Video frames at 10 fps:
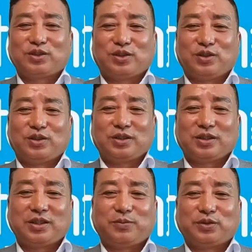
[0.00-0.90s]
그래서
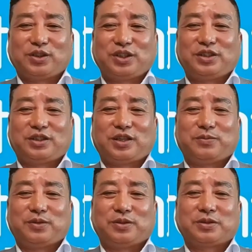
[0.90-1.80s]
그때부터
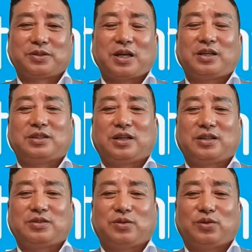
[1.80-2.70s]
시스템을 차기
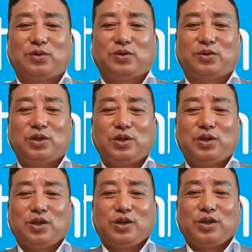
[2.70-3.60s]
시작해서,
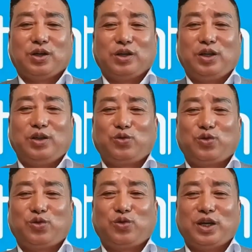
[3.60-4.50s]
어,
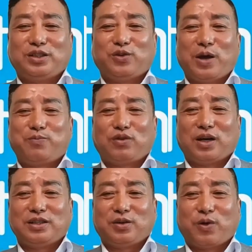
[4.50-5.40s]
이제
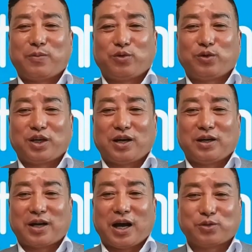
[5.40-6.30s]
와이프가 이제
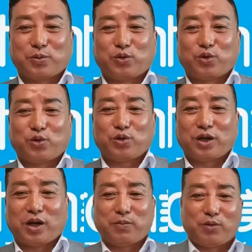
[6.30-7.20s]
와보니까 가게 하나
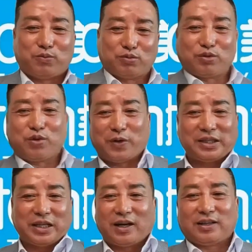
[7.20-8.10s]
팔아서 보니까 뭐
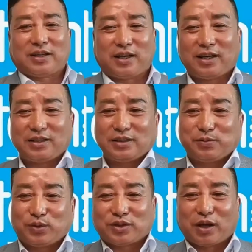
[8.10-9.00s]
물고 왔다 갔다
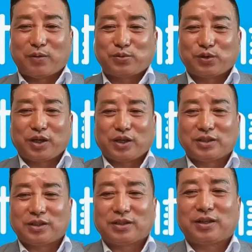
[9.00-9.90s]
해야지, 뭐 사업
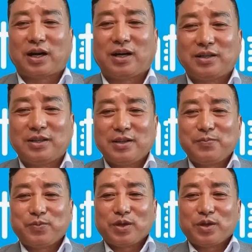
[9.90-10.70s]
속해야지. 그러니까,